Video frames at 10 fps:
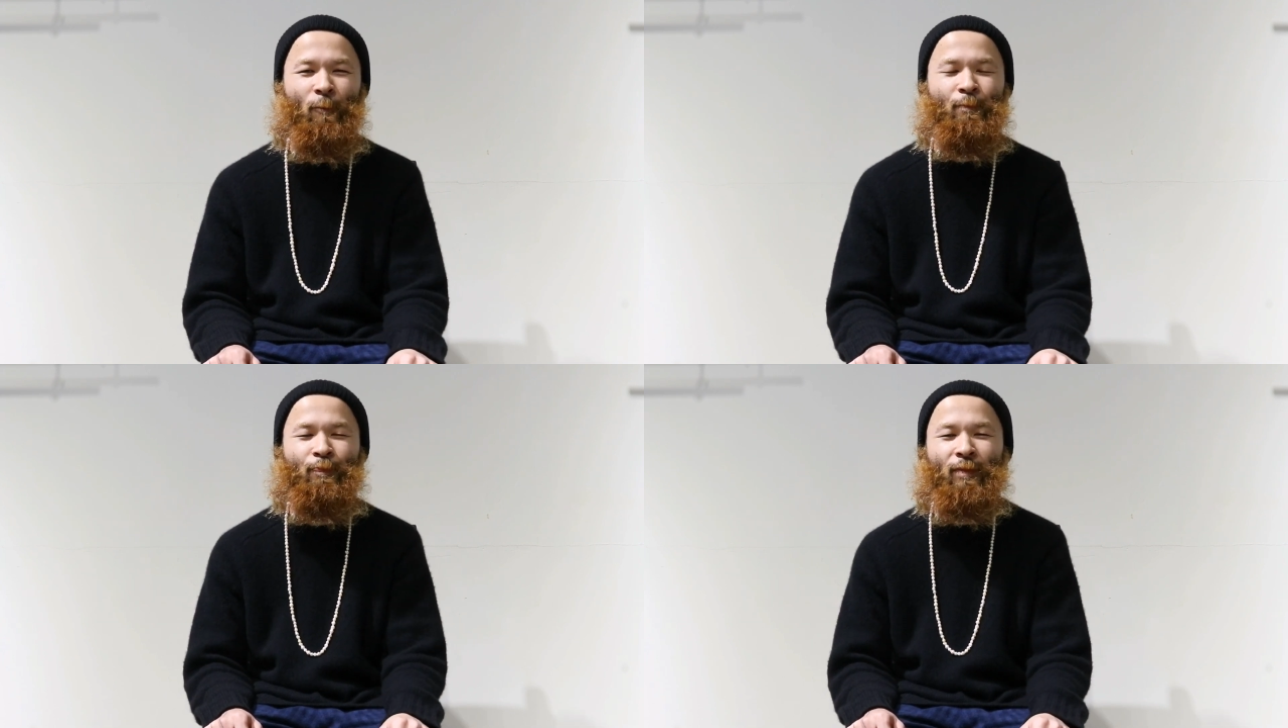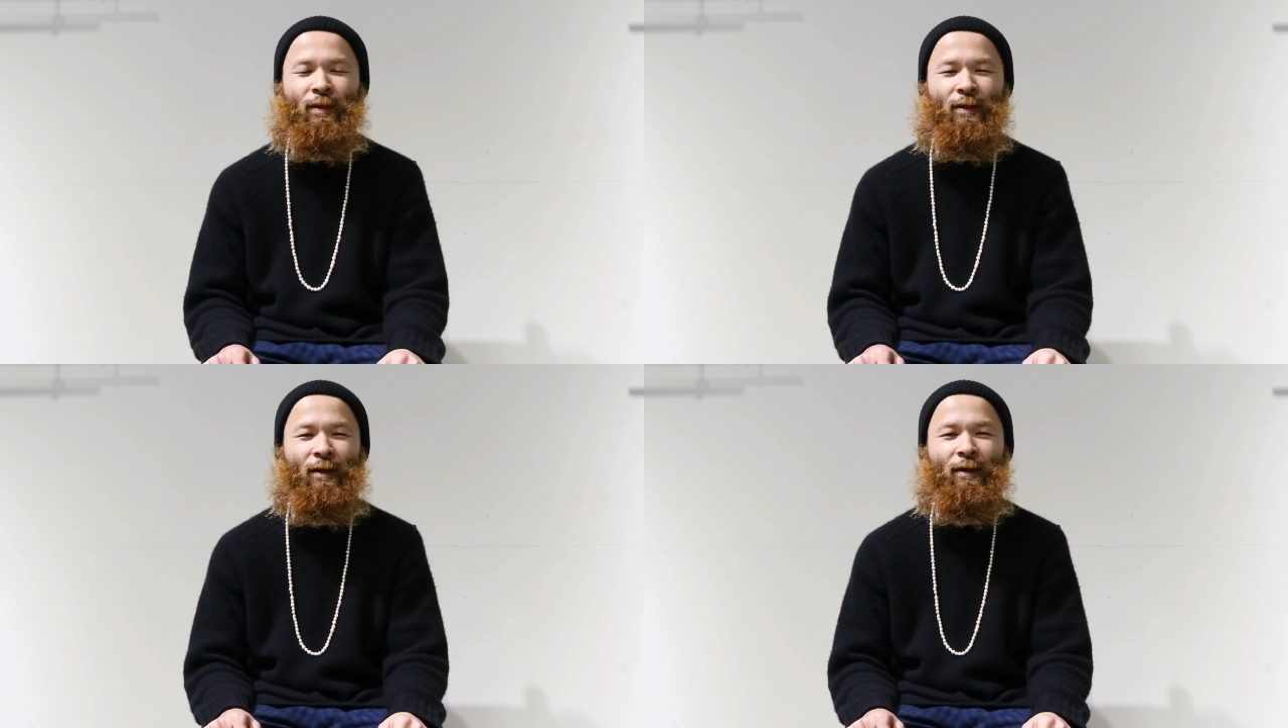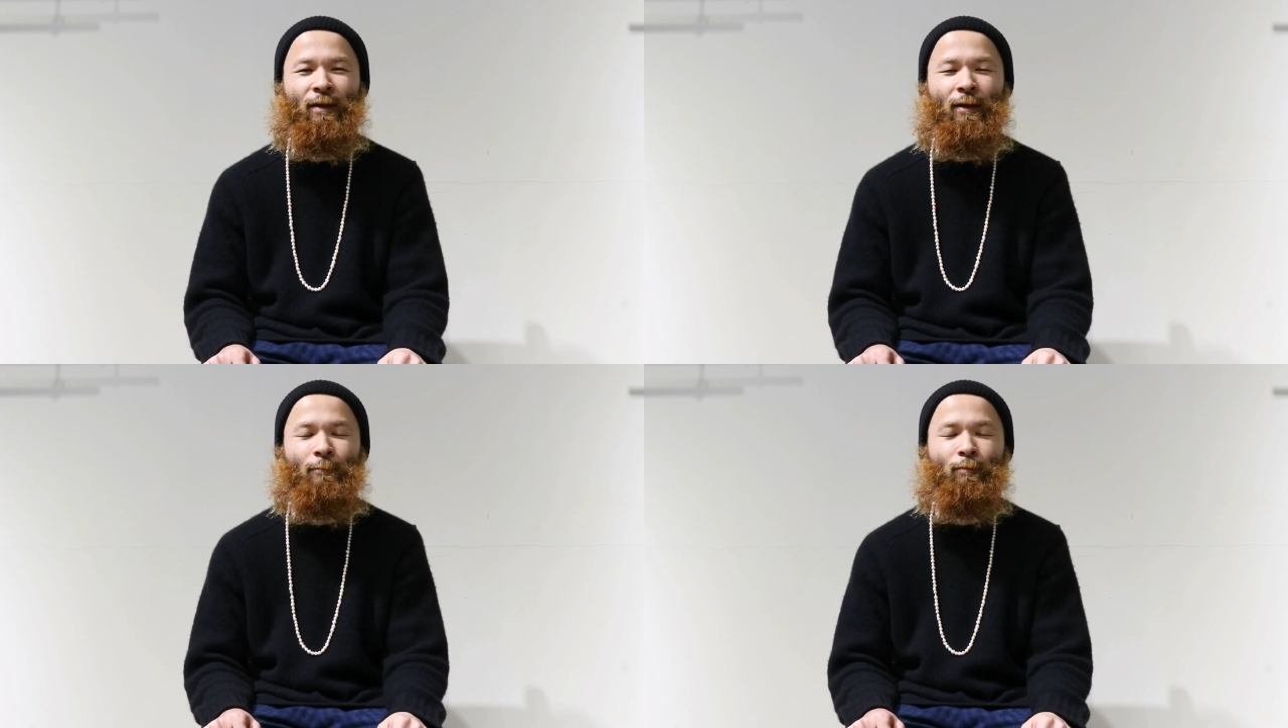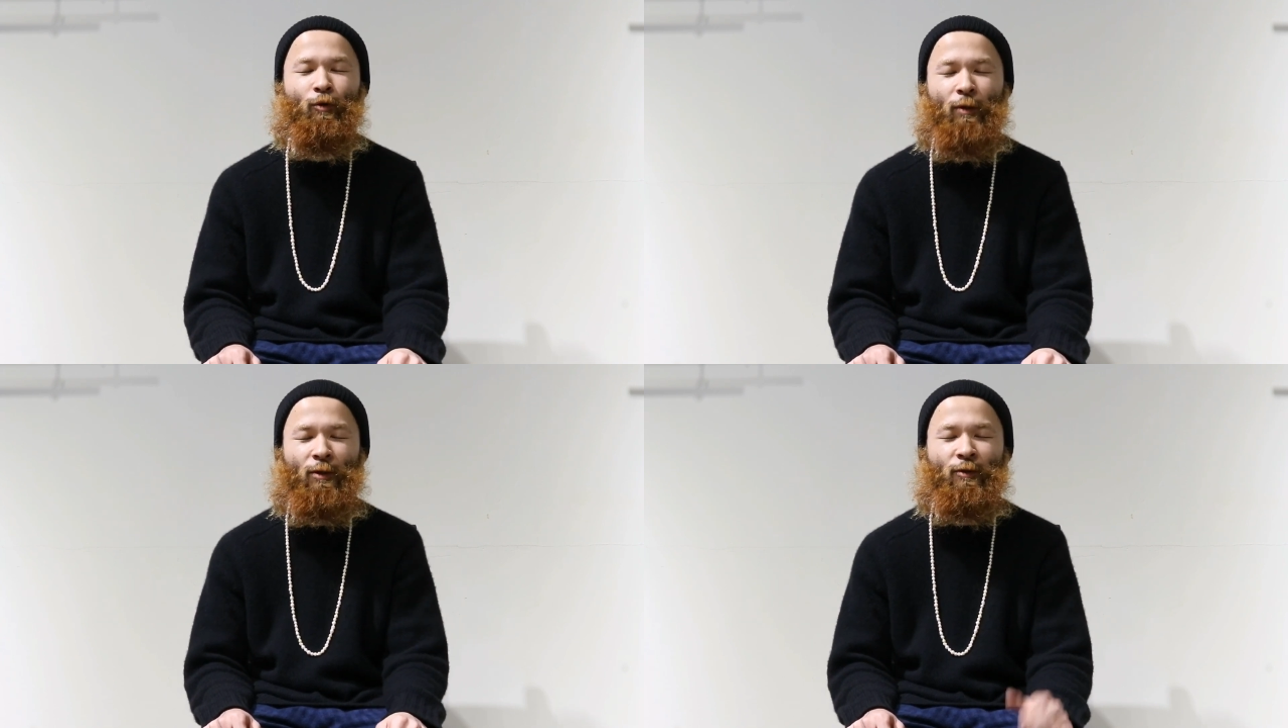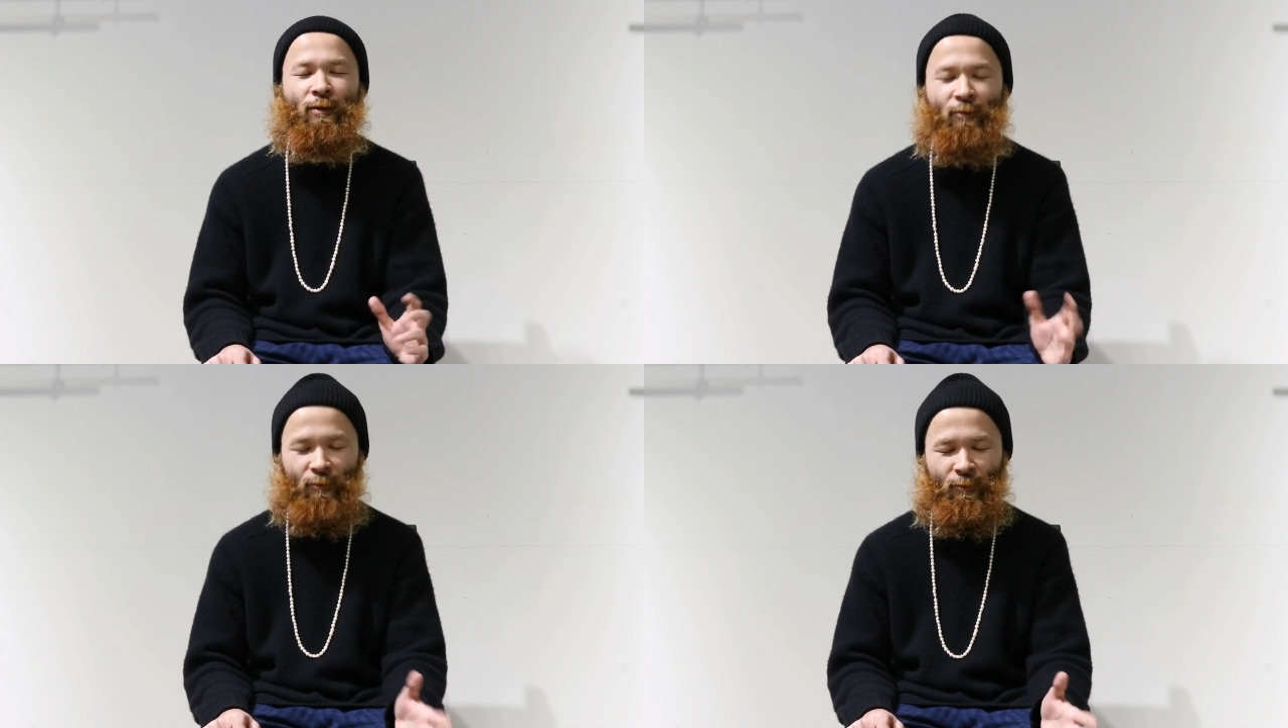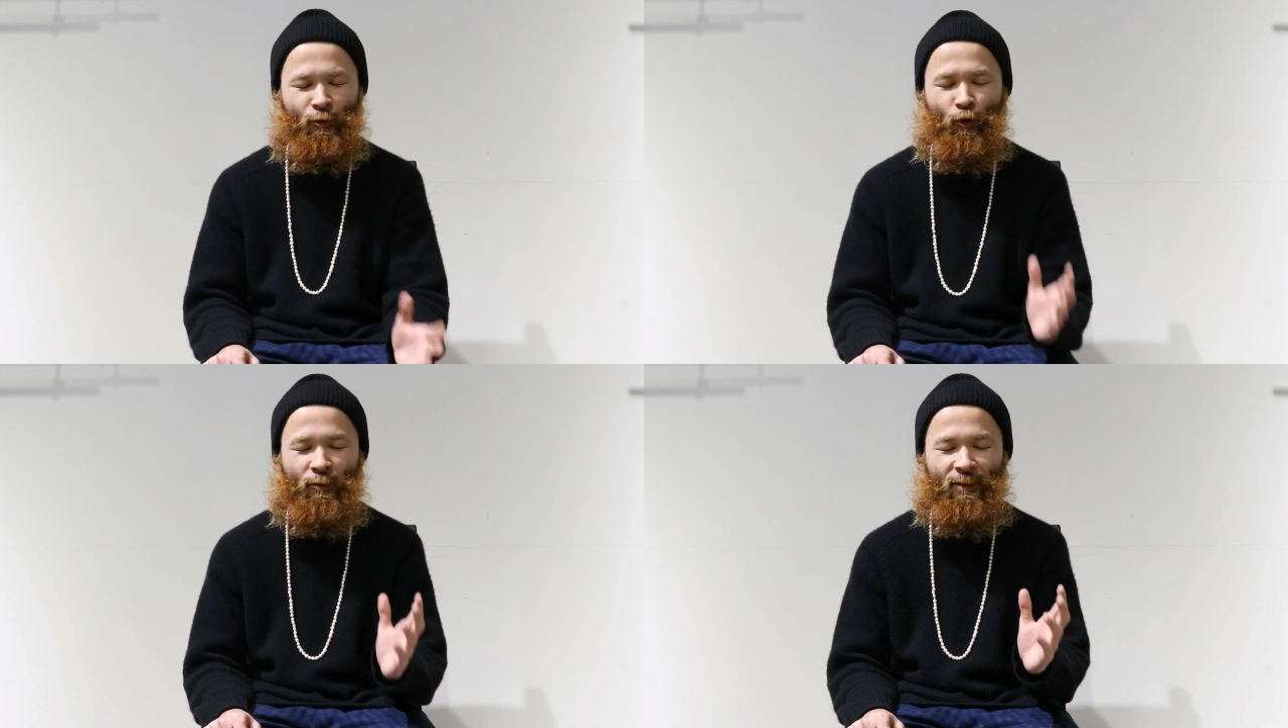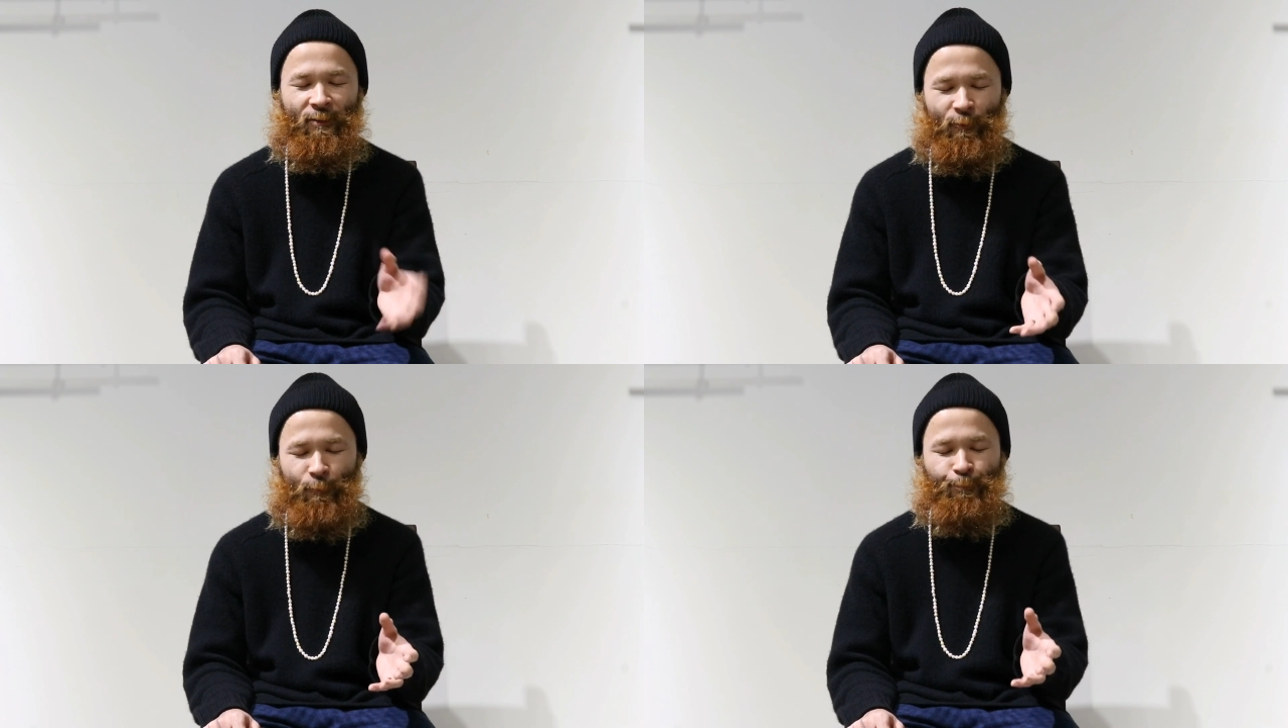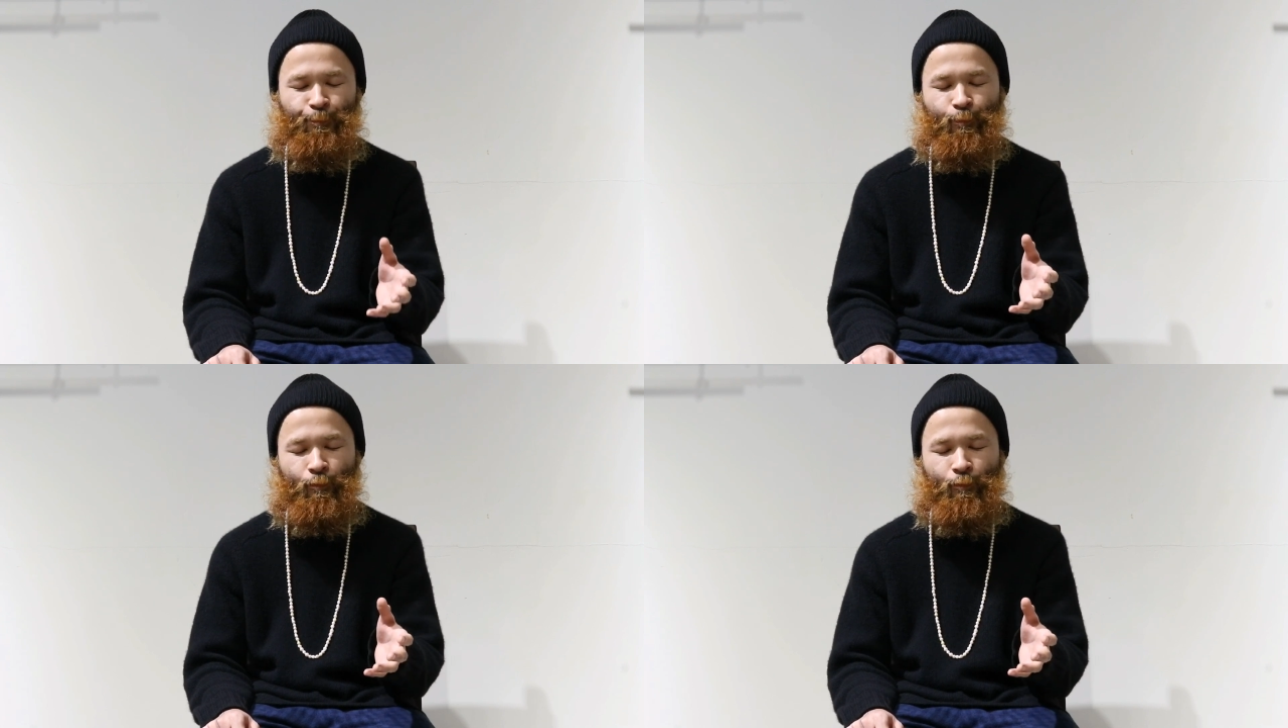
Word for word: も、で僕が直接直接